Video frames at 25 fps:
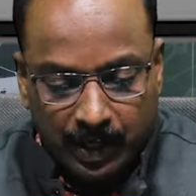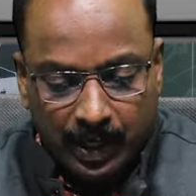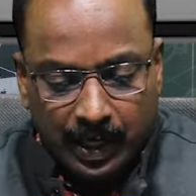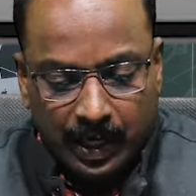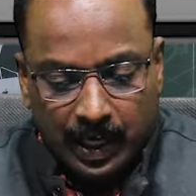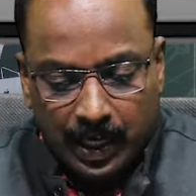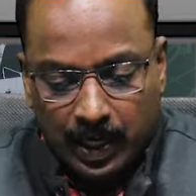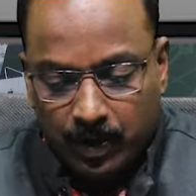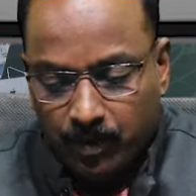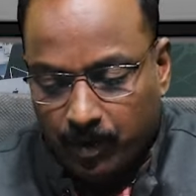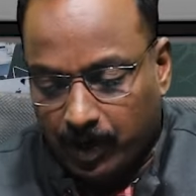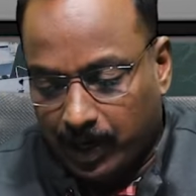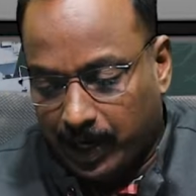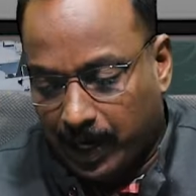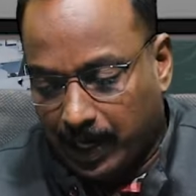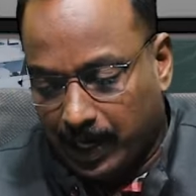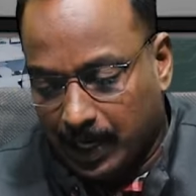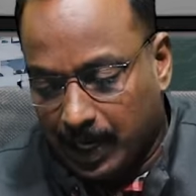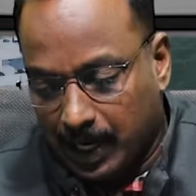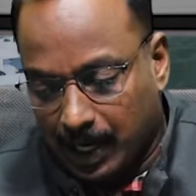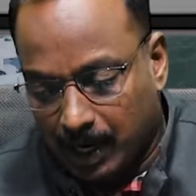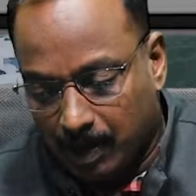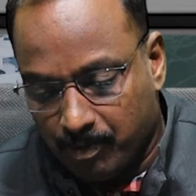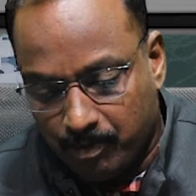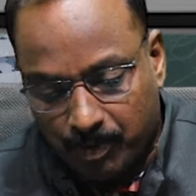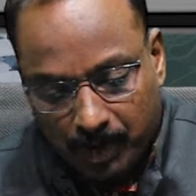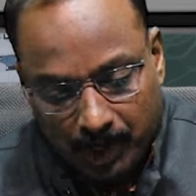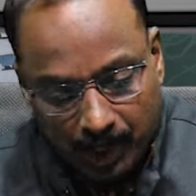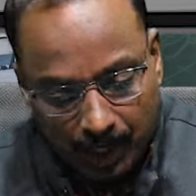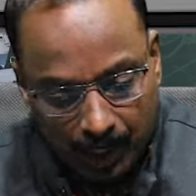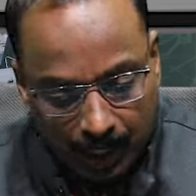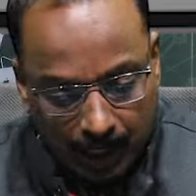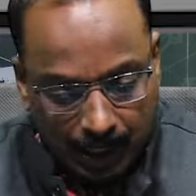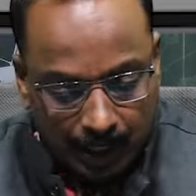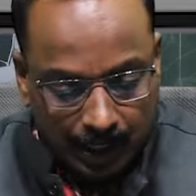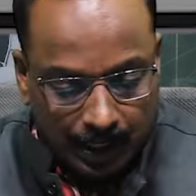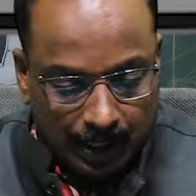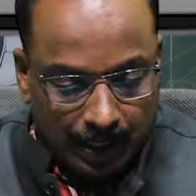இவங்க என்னெல்லாம்
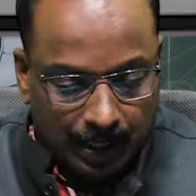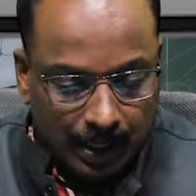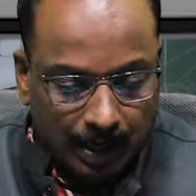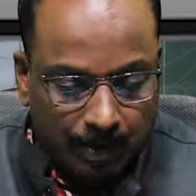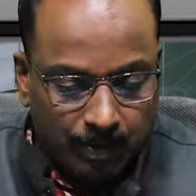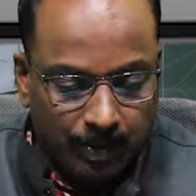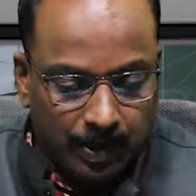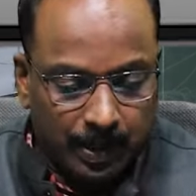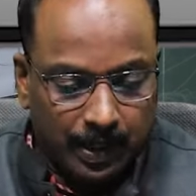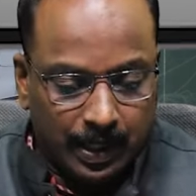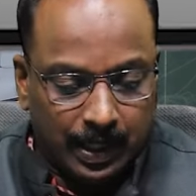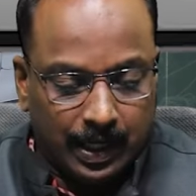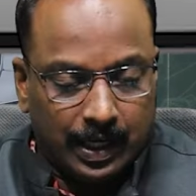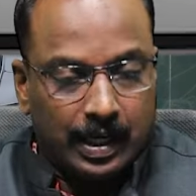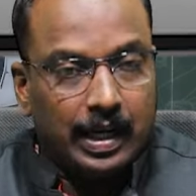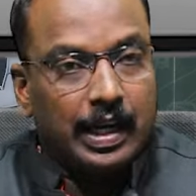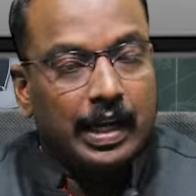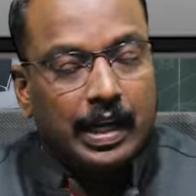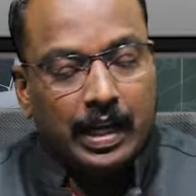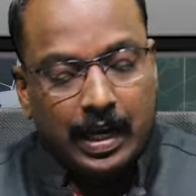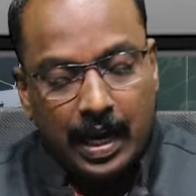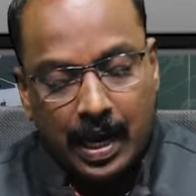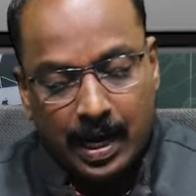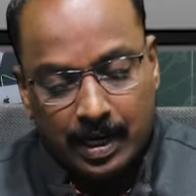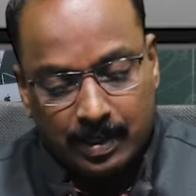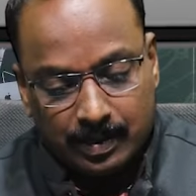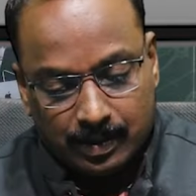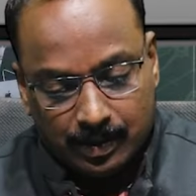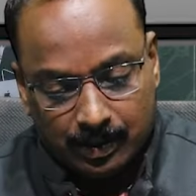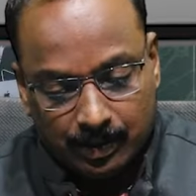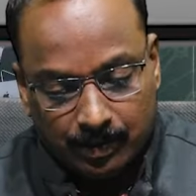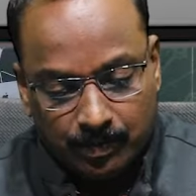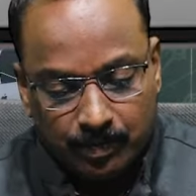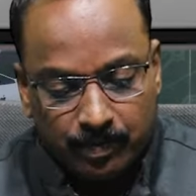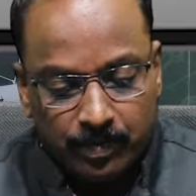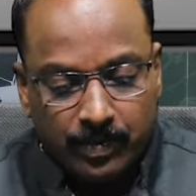பண்ணுறாங்க அப்படின்னு கேட்டிங்கன்னா கேக்ஸு